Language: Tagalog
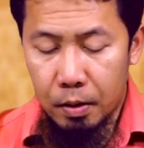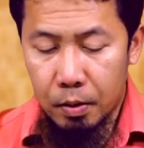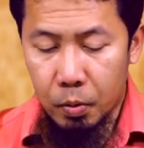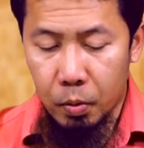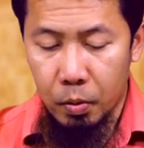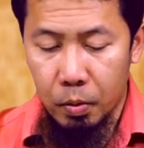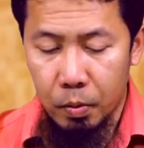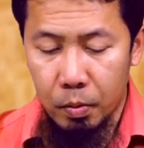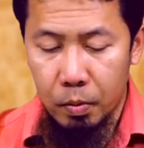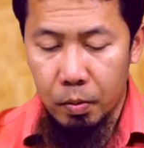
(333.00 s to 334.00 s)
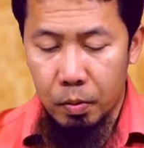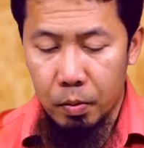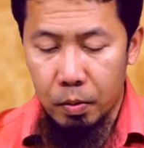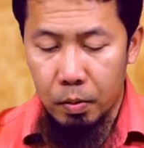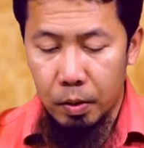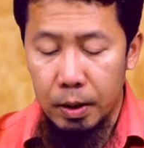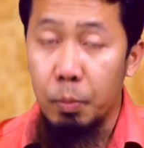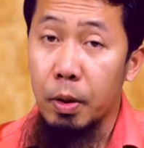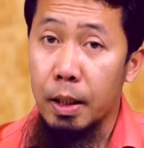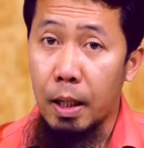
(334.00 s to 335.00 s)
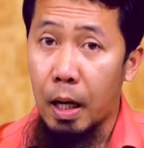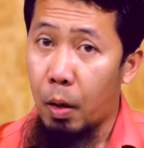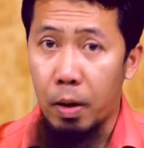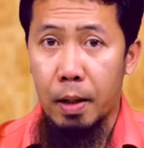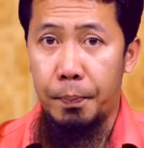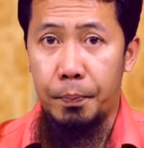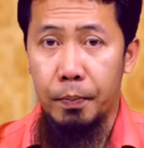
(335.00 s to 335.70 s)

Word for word: So, hindi mo na siya hawak.